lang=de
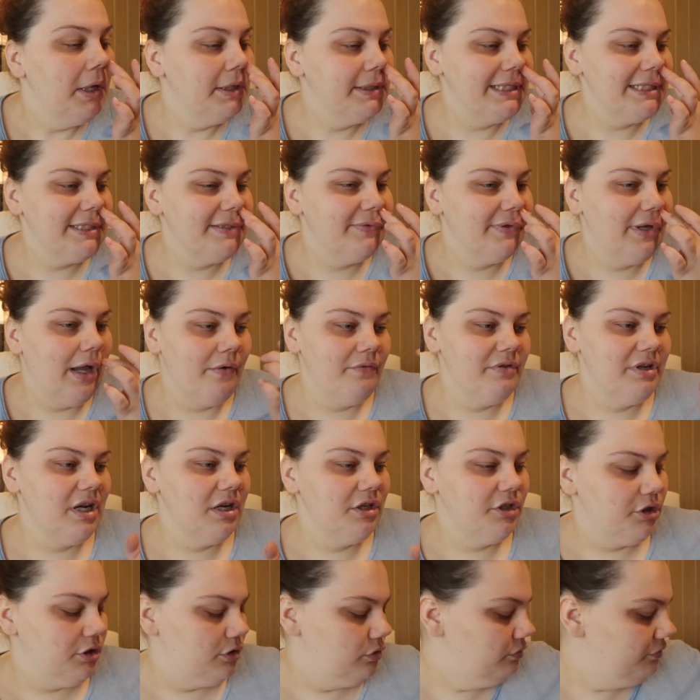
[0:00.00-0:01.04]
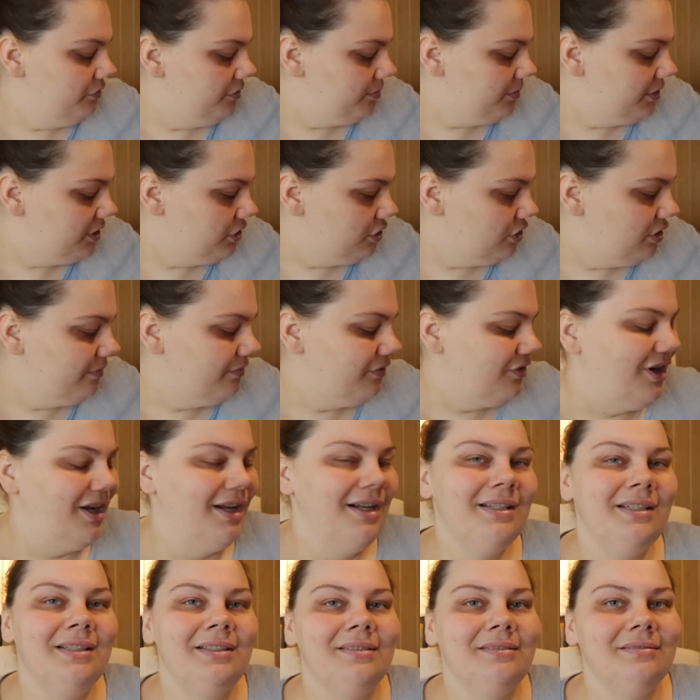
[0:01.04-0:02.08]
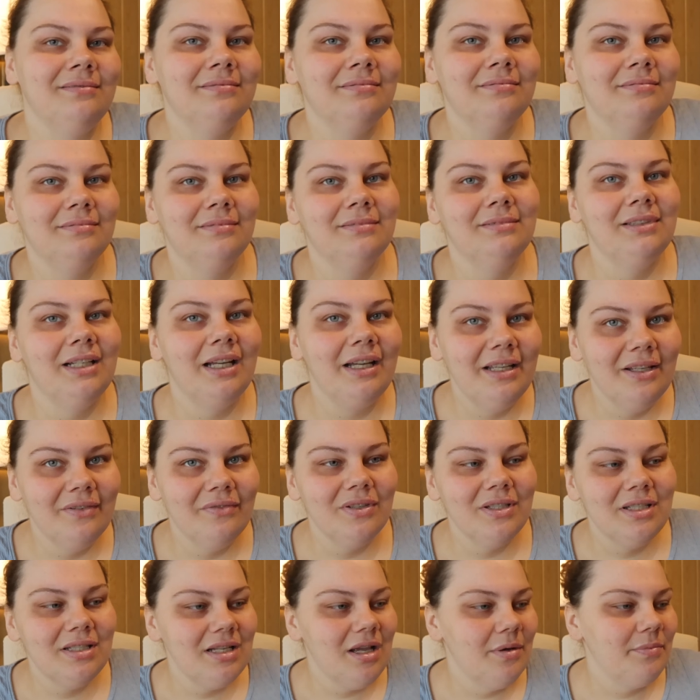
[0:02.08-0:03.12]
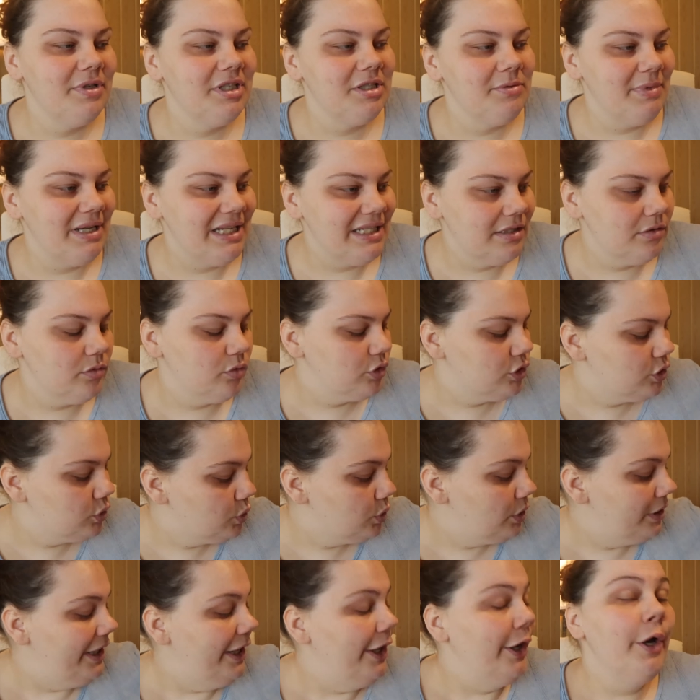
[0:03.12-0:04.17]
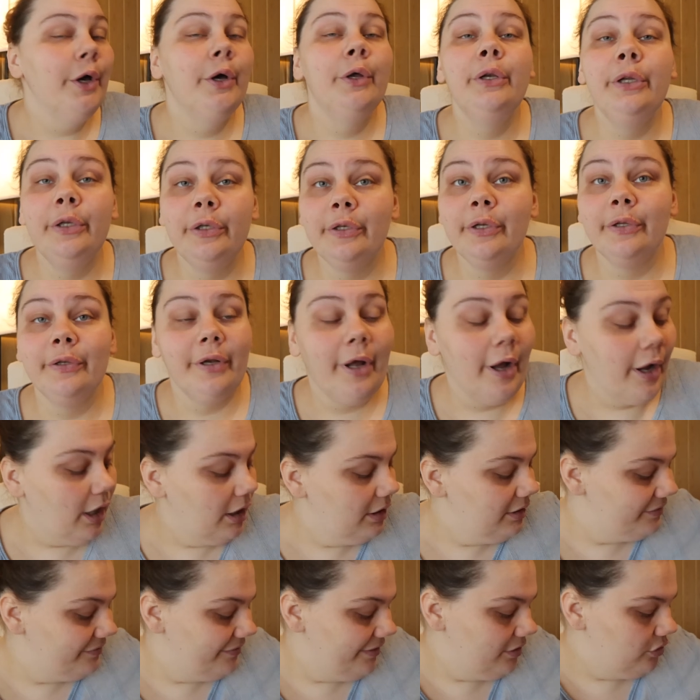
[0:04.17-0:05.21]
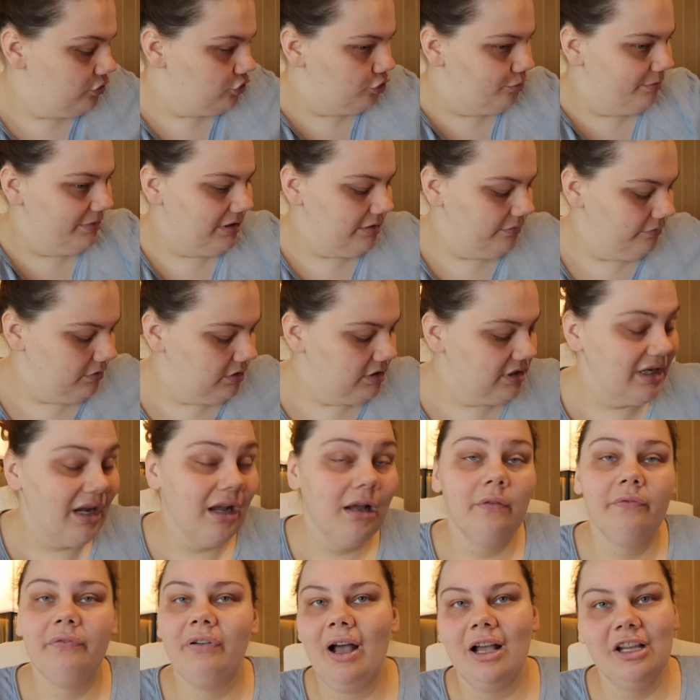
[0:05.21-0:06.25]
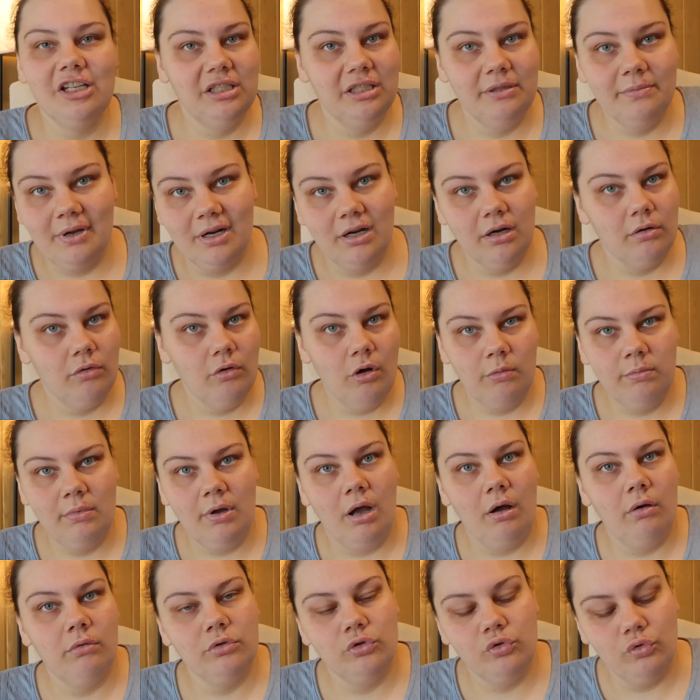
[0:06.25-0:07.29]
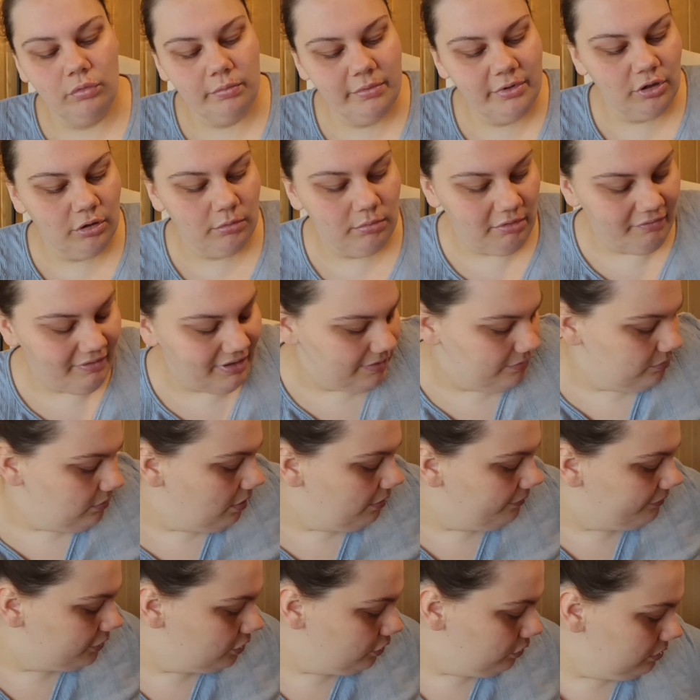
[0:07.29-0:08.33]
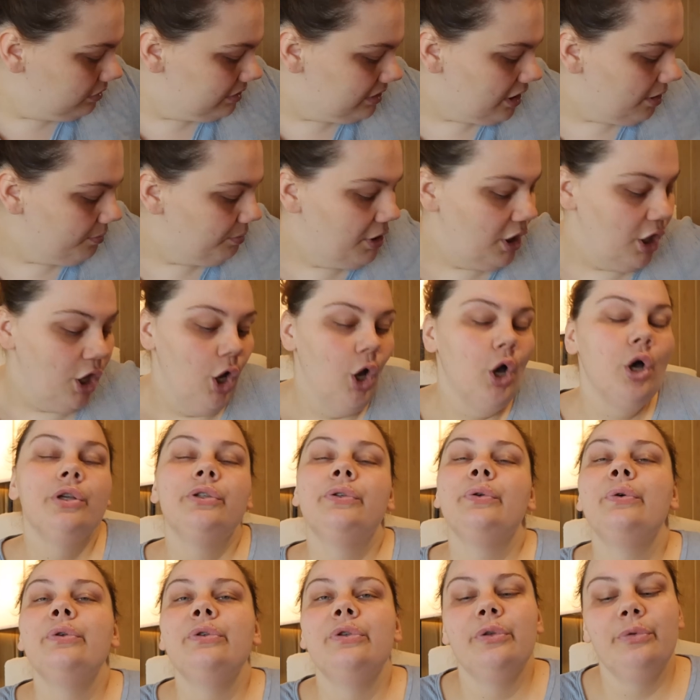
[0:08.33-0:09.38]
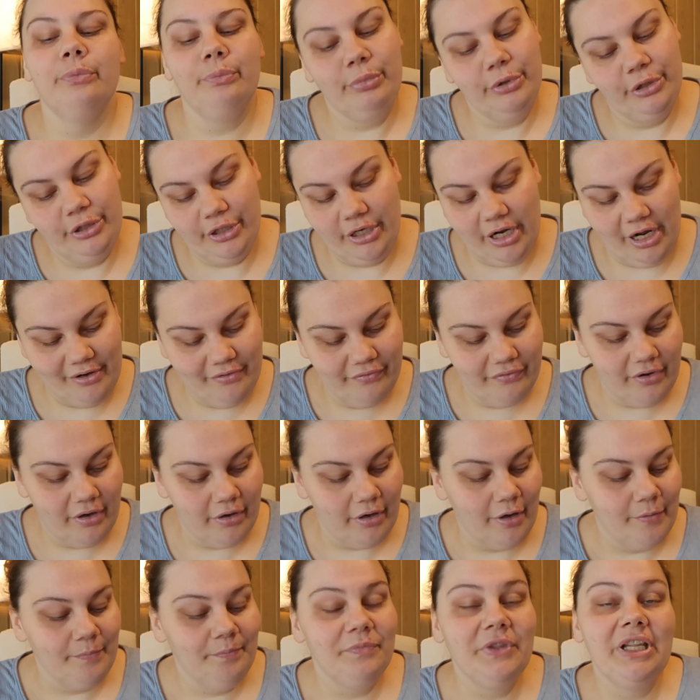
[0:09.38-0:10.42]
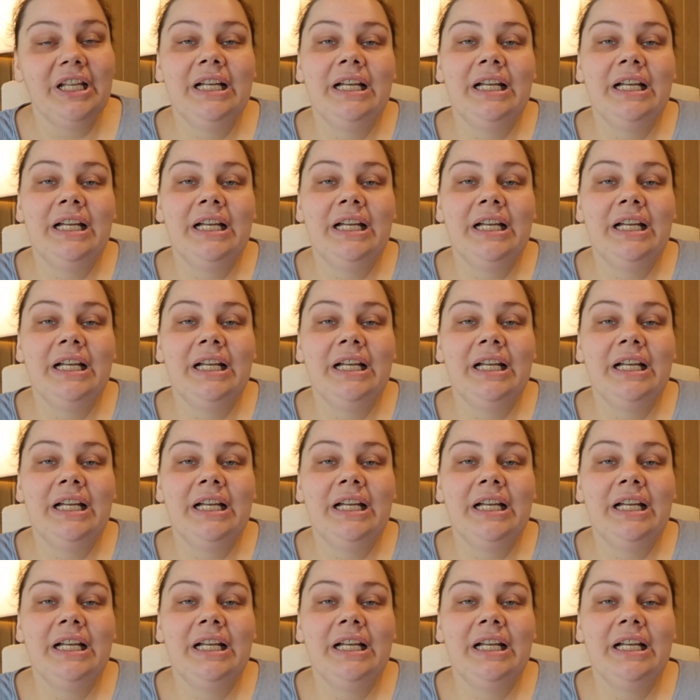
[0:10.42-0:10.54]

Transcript: Deswegen haben wir da nicht zu viel mitgenommen, vor allen Dingen na, ne, ihr wisst ja, mit dem Essen und so, nicht, dass nachher alles weggeschmissen wird. Da fahre ich lieber dann nochmal und hole mir nochmal was, worauf ich Lust habe. So ist es ein bisschen einfacher.